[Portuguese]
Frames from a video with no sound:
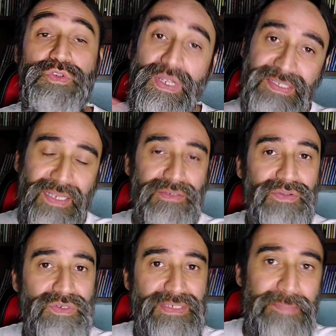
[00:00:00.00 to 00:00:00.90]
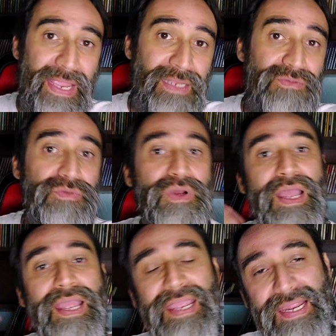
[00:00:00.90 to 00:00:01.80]
Os dois têm entrosamento,
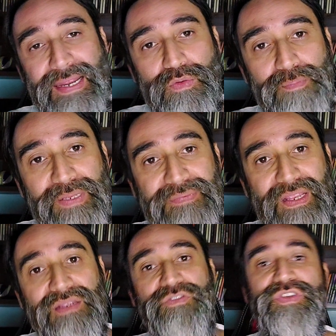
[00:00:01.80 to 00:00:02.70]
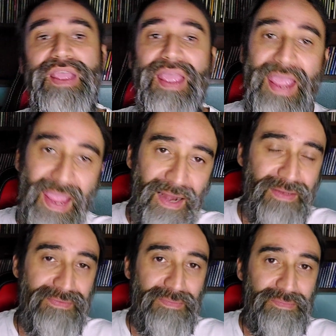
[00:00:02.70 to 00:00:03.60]
ele é competente,
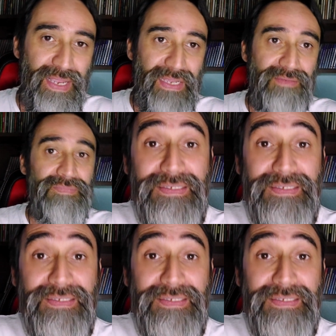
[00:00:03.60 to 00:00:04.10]
ela também.